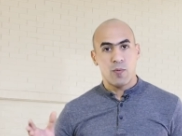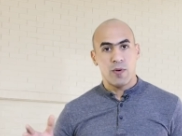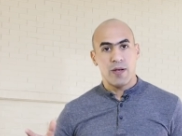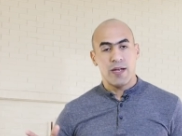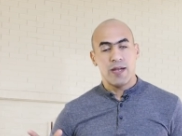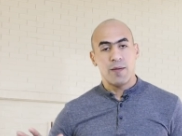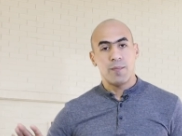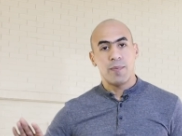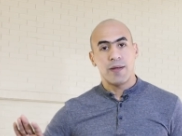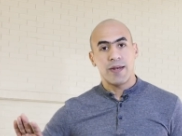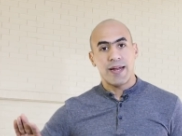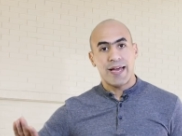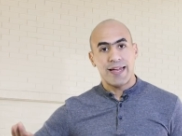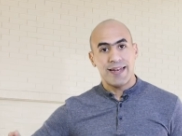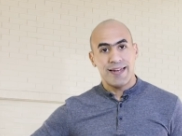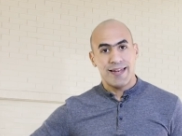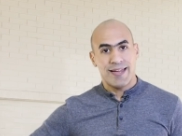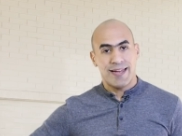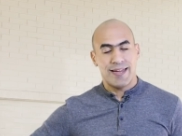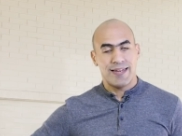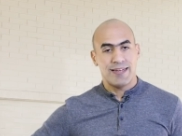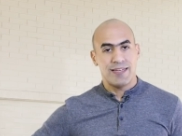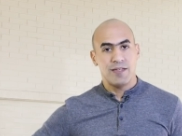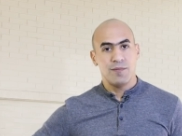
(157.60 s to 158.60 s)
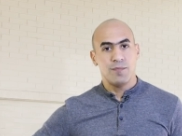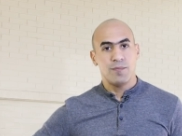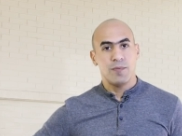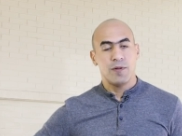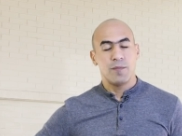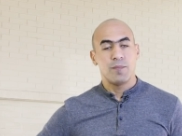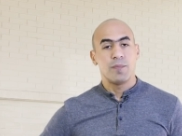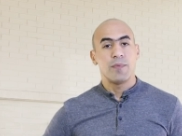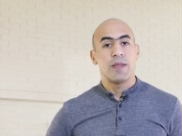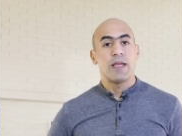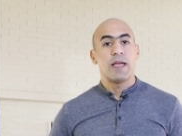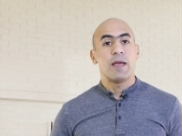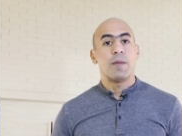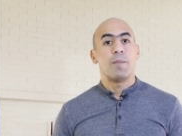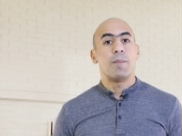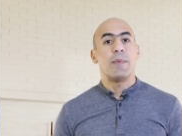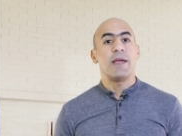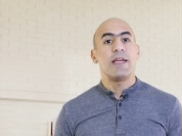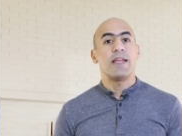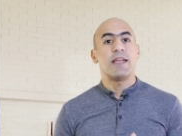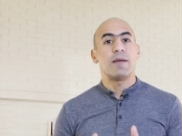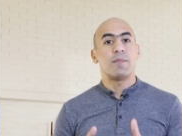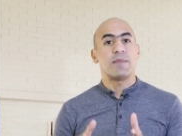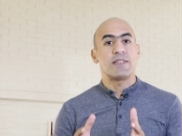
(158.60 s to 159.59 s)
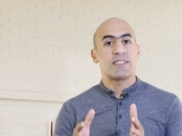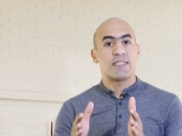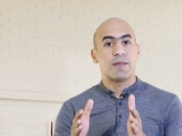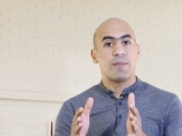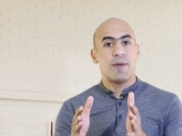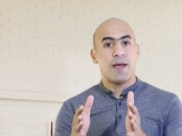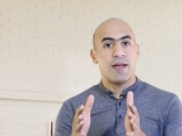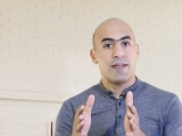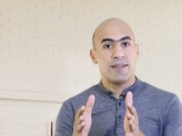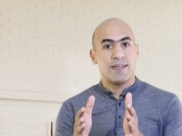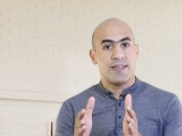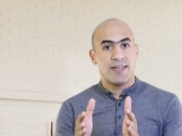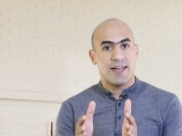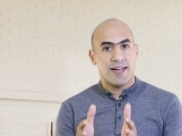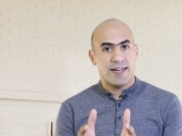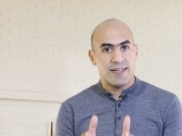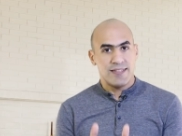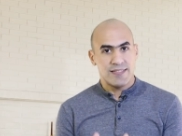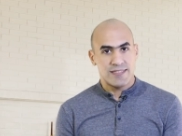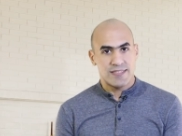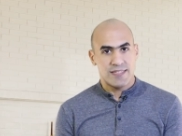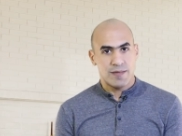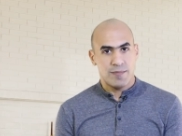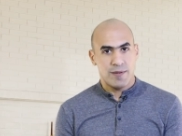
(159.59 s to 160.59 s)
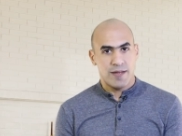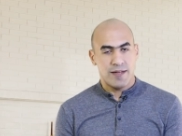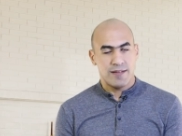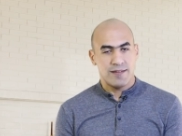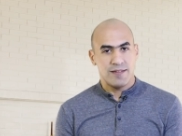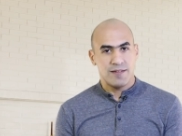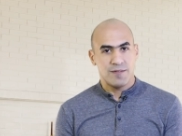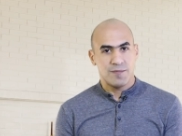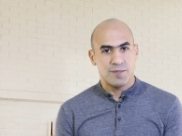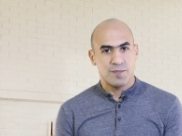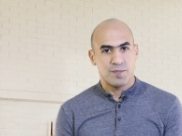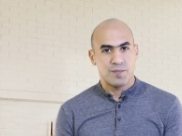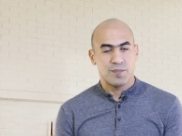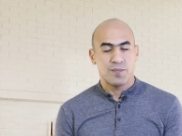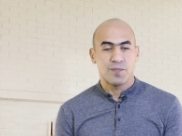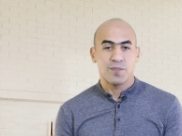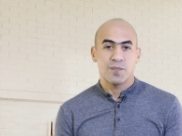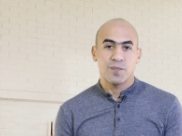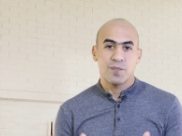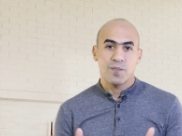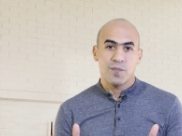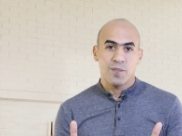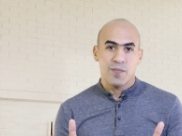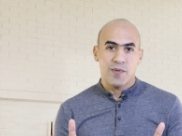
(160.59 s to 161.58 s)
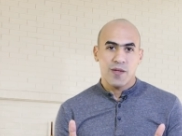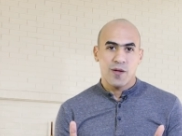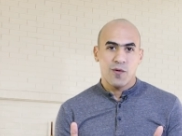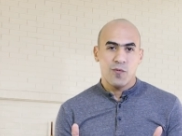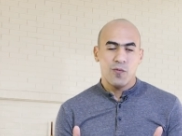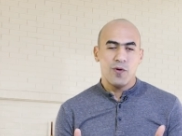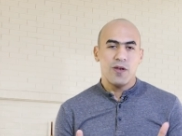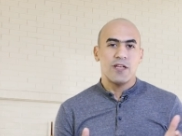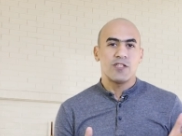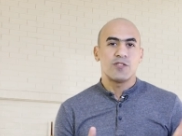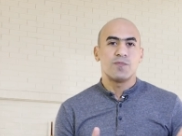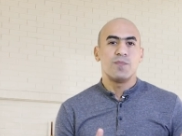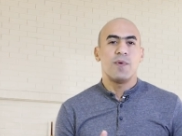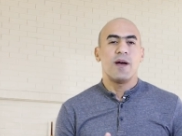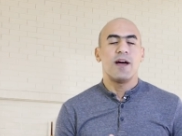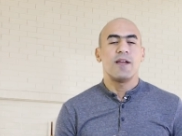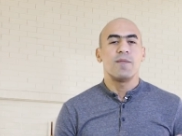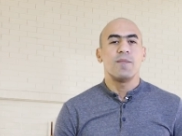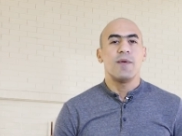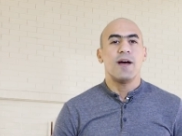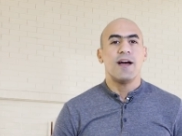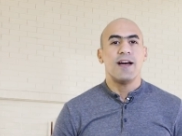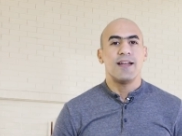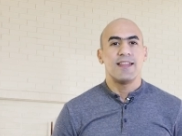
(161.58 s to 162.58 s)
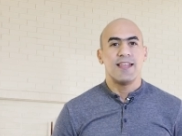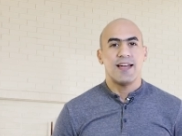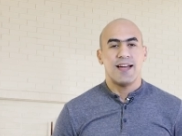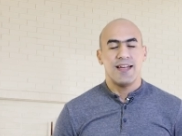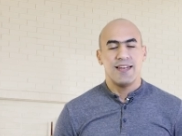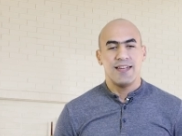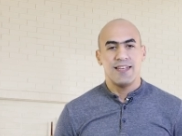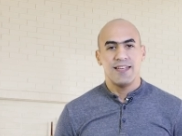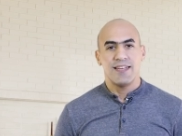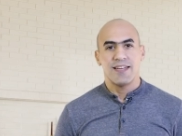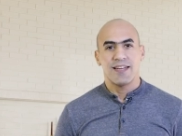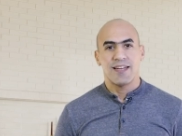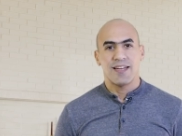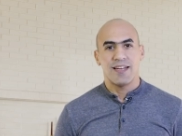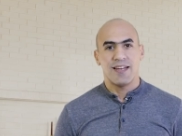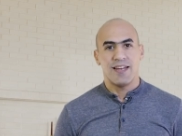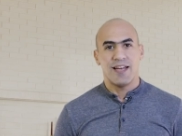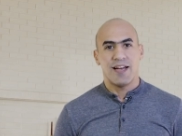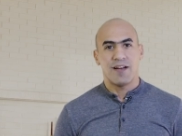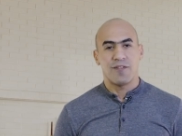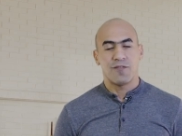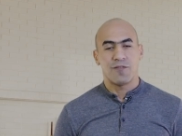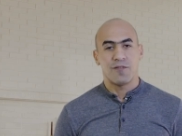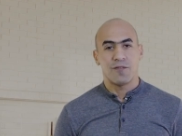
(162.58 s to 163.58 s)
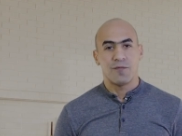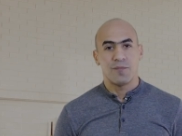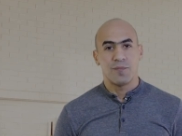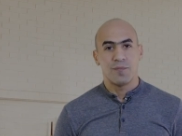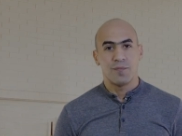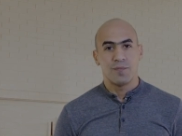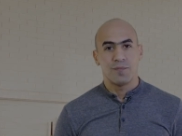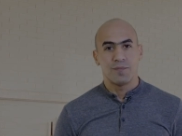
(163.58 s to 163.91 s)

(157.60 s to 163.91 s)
أو اللبن عن الحليب بينما الزبادي عن الزبادي والأجبان ما حدا عليه خلاف